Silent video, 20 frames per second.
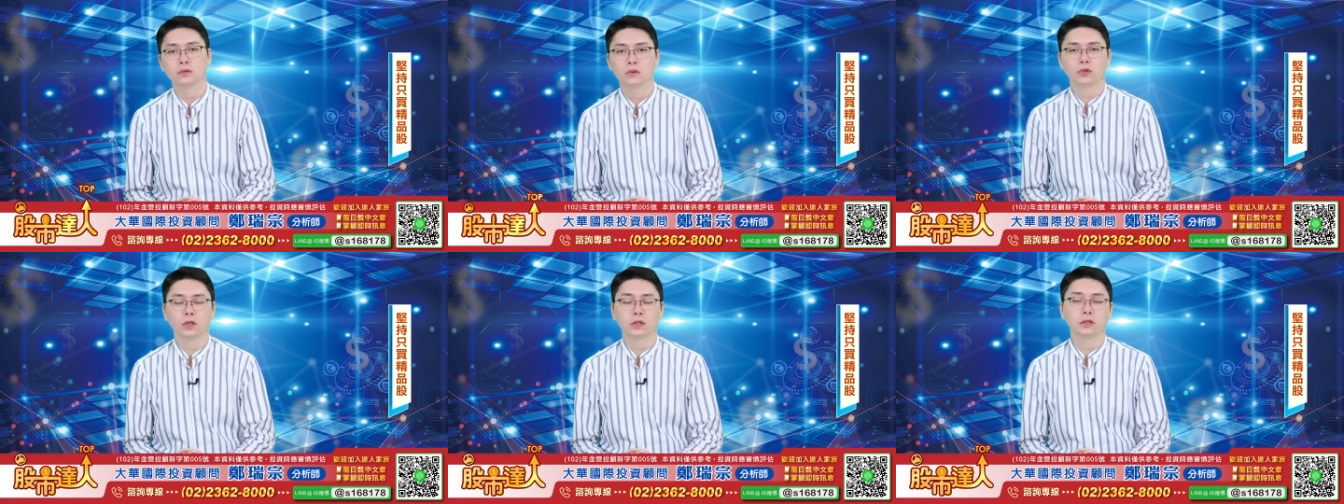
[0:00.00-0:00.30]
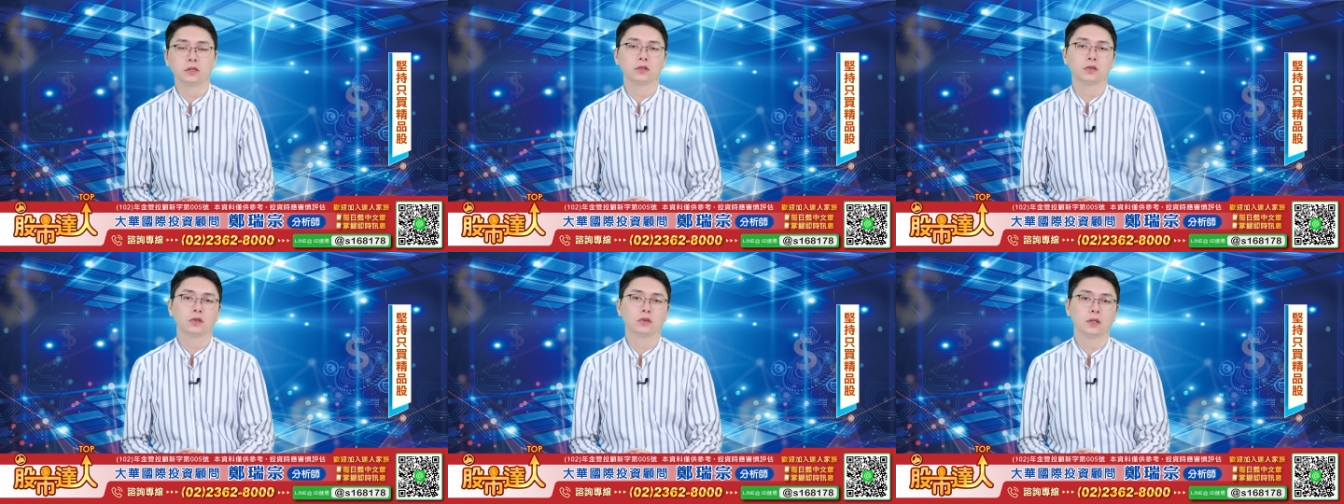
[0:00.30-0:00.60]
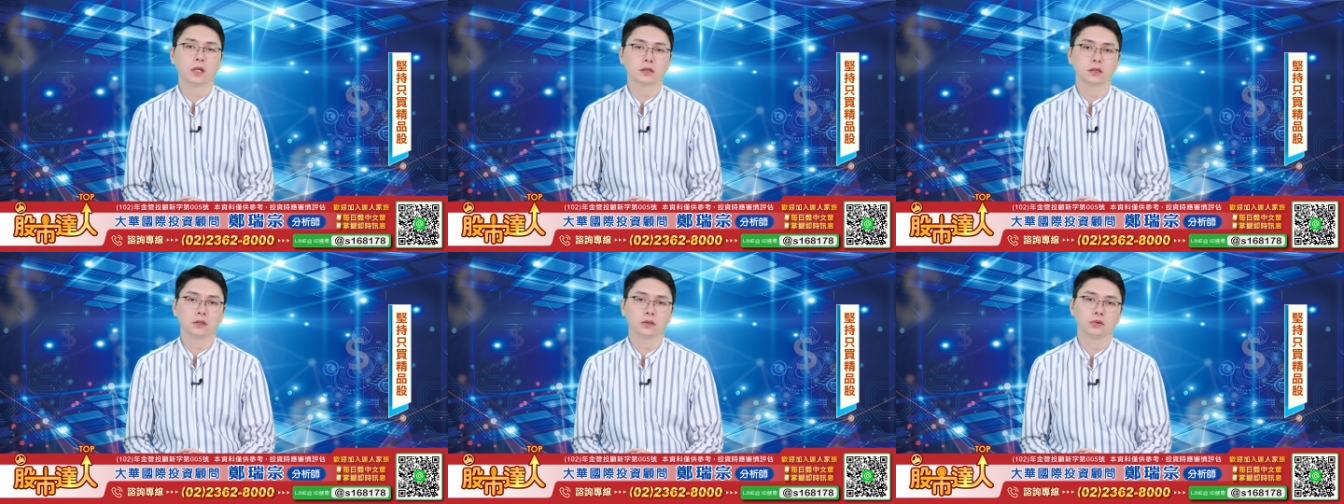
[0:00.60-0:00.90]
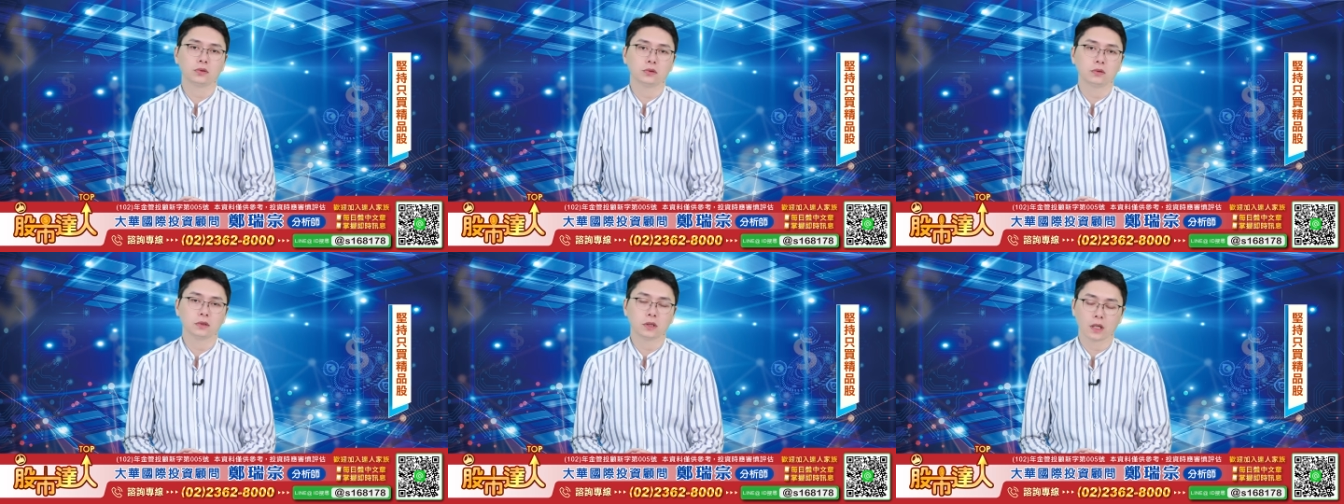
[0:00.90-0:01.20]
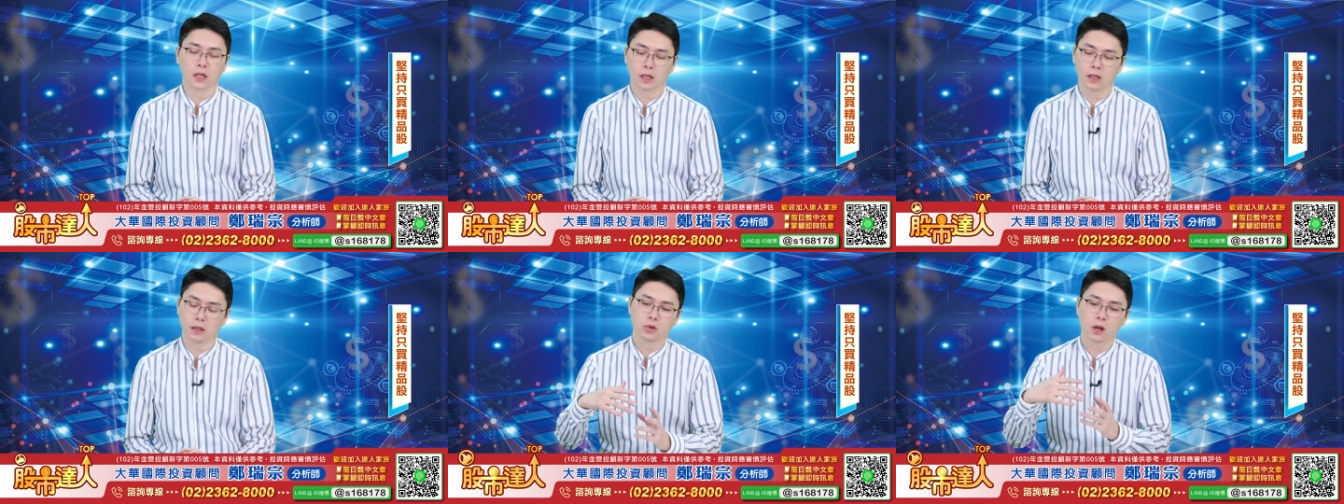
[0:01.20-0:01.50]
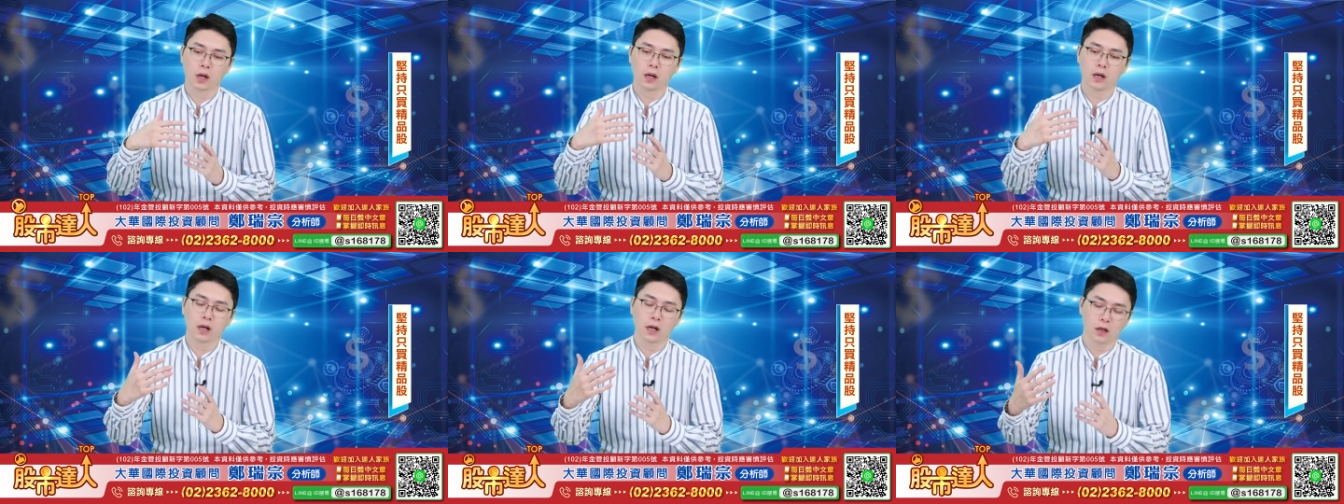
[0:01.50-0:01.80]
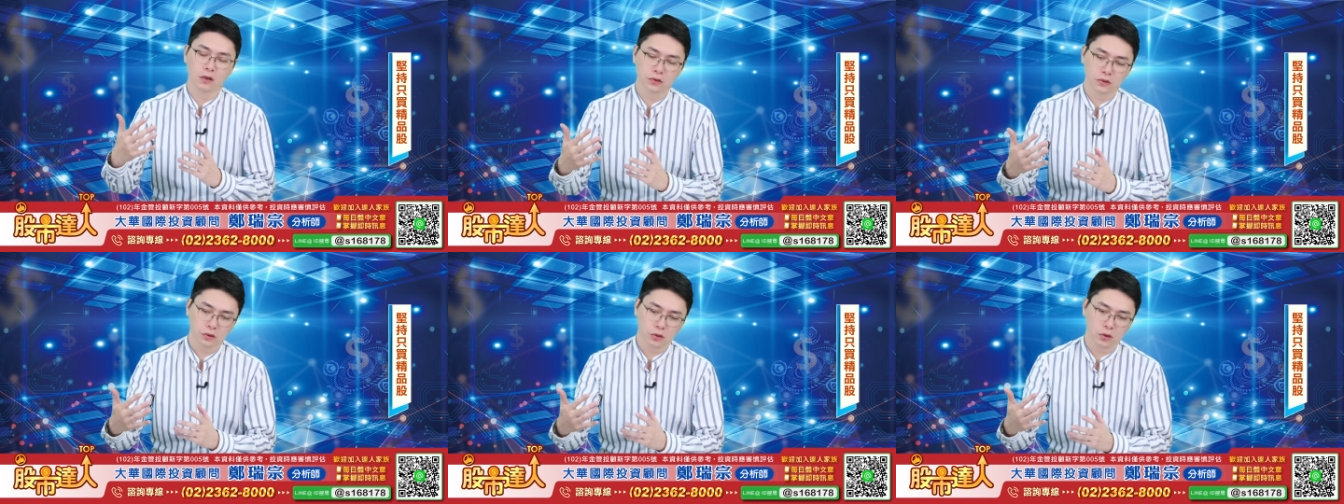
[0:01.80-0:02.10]
最近都在持续在创
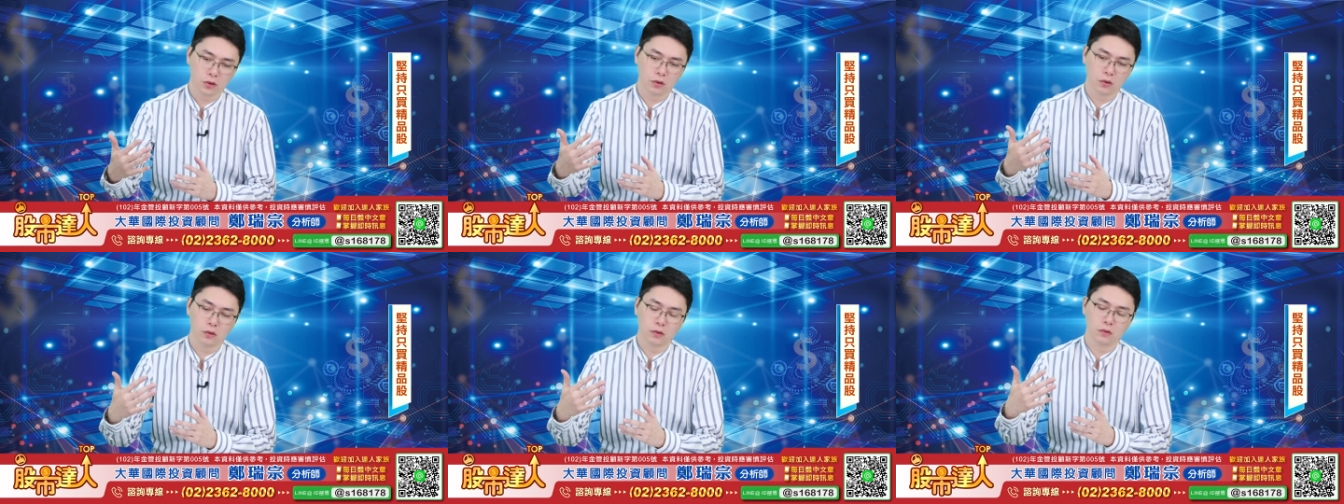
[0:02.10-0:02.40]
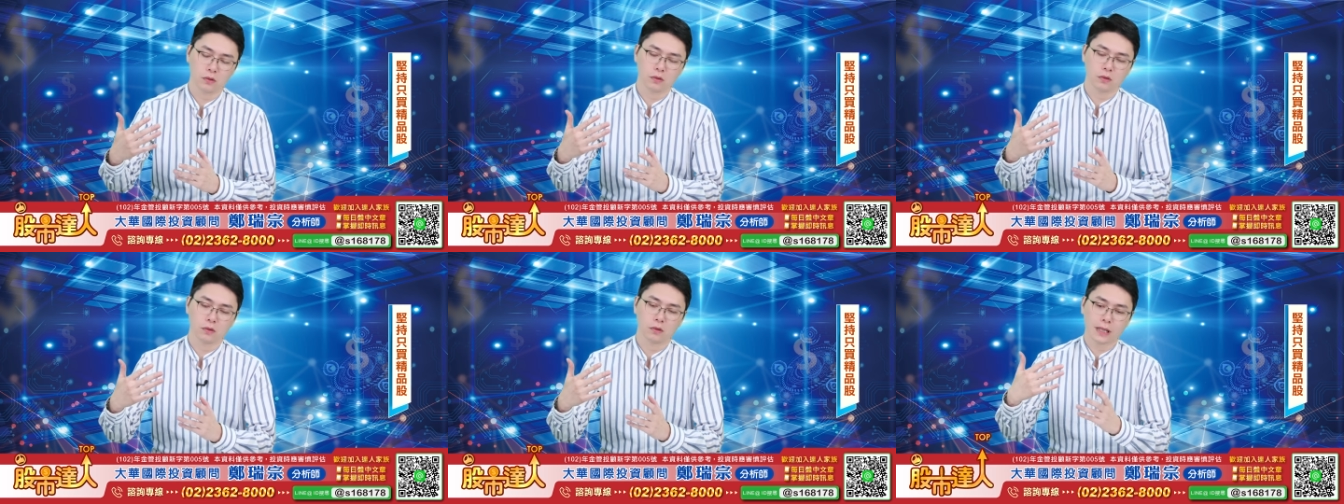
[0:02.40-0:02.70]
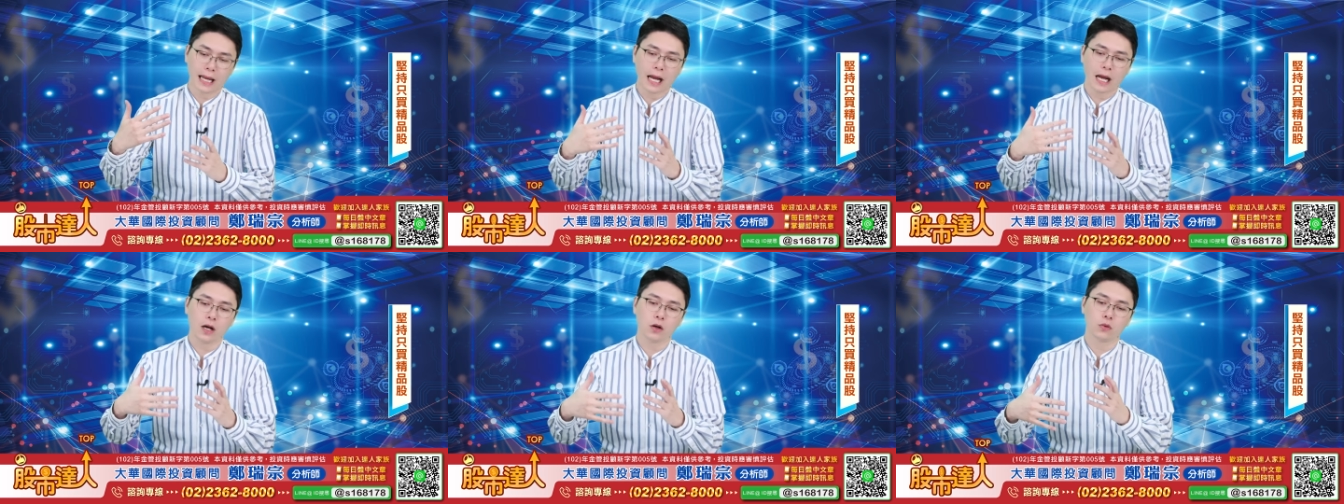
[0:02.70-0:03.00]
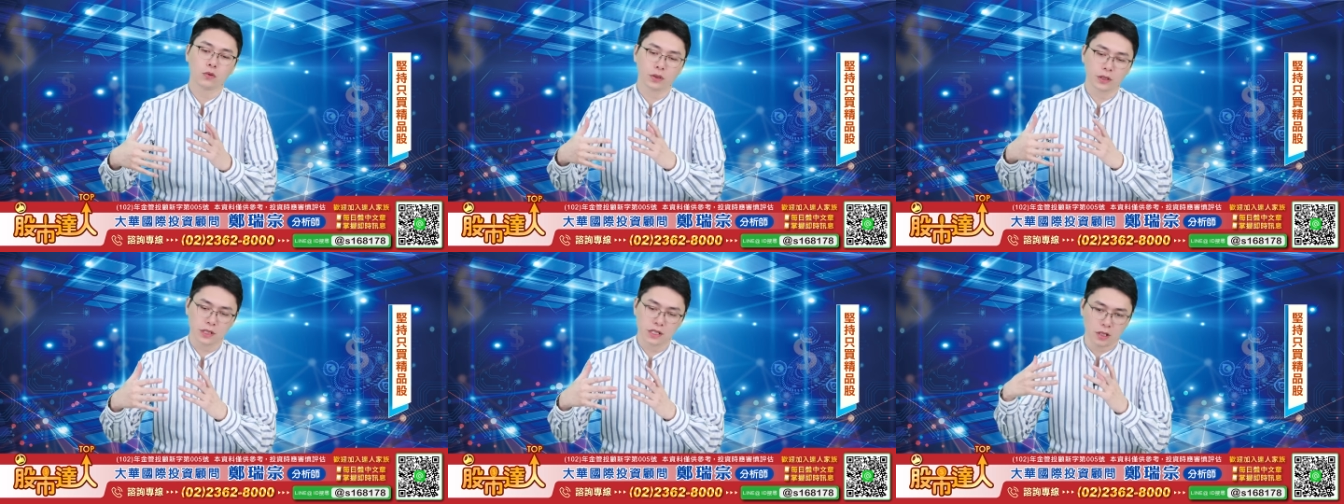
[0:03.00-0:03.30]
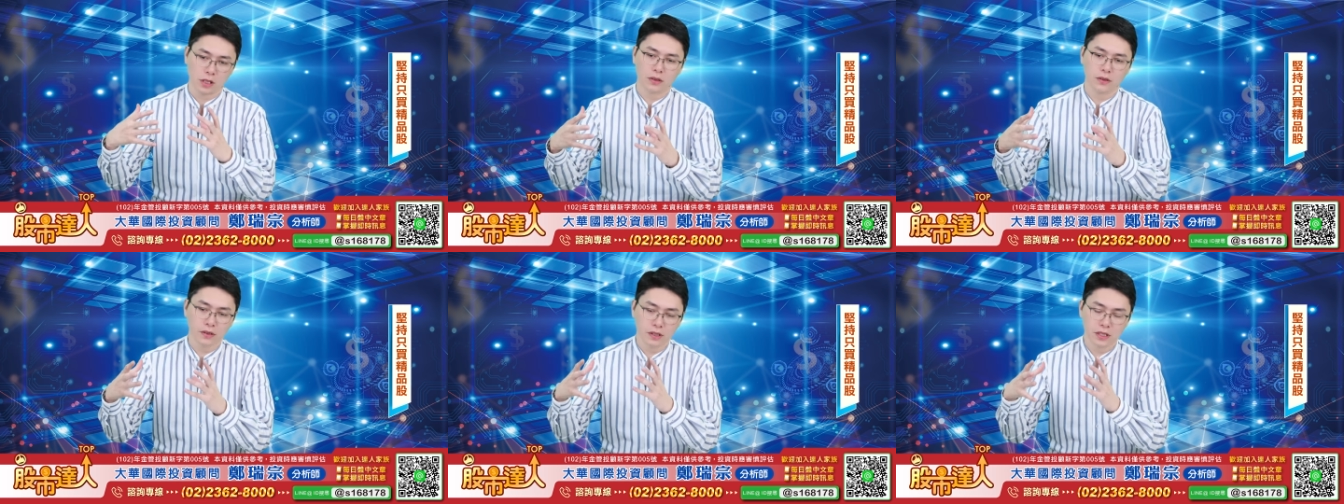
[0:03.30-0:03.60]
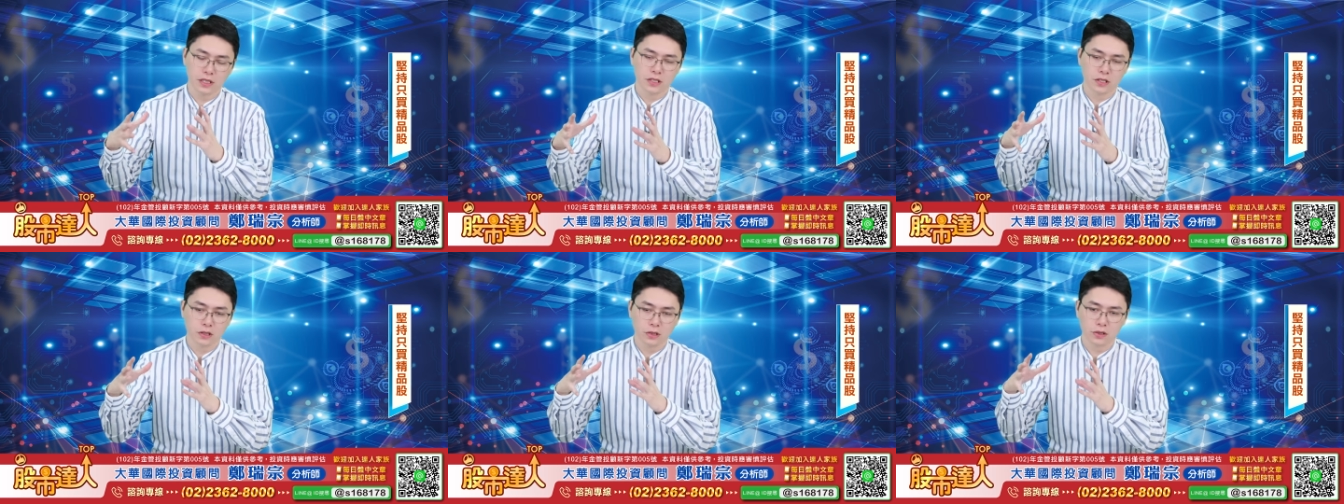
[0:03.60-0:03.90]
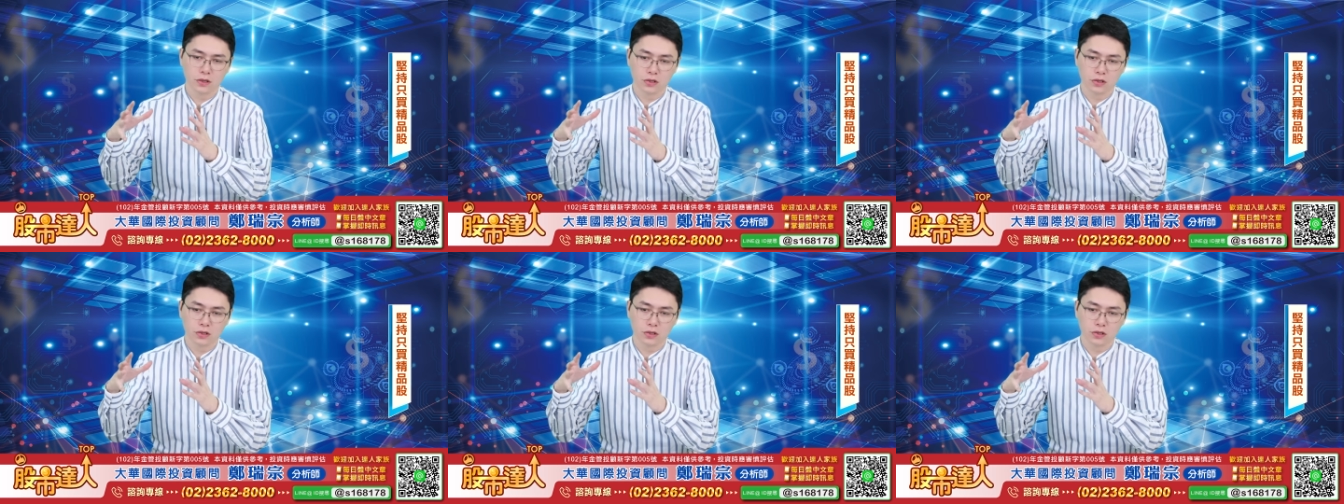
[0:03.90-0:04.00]
高之后拉回整理